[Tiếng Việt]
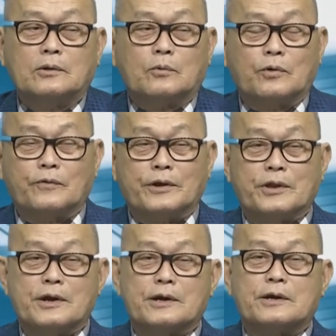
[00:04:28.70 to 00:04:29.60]
Quý vị
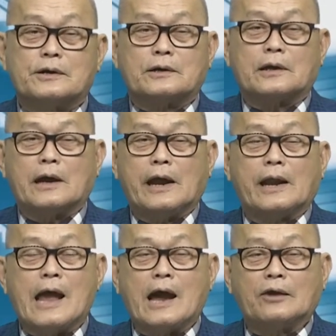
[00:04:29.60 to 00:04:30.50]
nhớ nghe
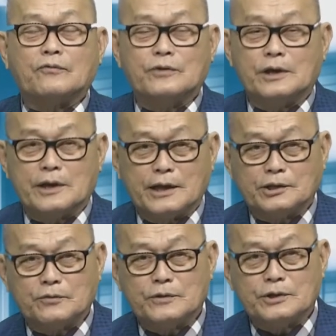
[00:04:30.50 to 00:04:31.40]
đài VNA
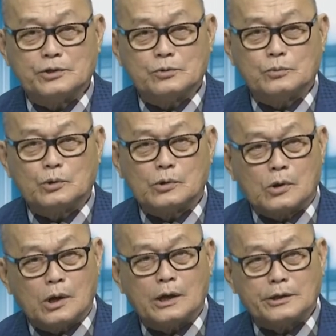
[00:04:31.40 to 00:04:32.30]
TV chúng tôi
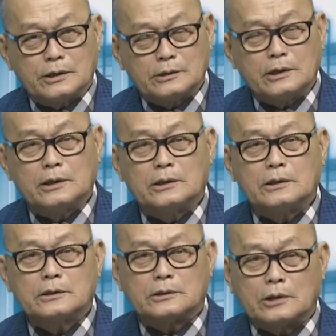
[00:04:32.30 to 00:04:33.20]
có những tin tức
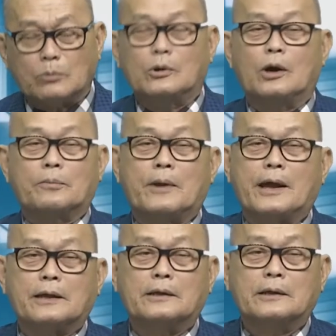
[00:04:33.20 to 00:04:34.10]
tổng hợp
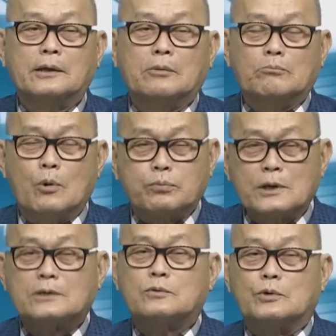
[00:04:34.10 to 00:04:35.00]
này. Mục
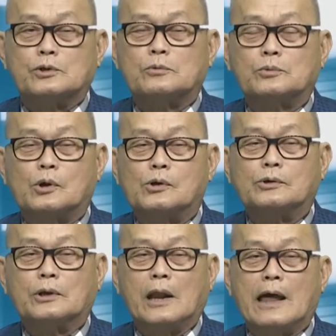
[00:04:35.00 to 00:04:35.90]
đích của chúng
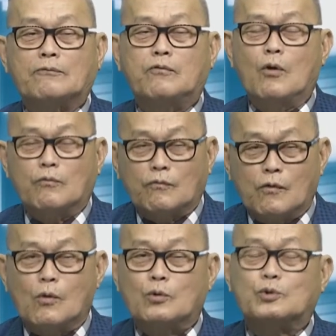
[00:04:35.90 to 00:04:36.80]
tôi là phục
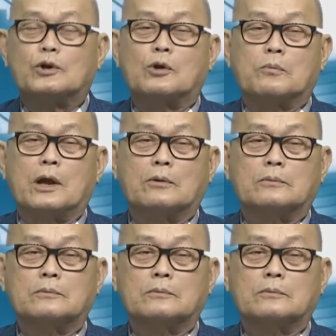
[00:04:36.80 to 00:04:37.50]
vụ cho cộng đồng.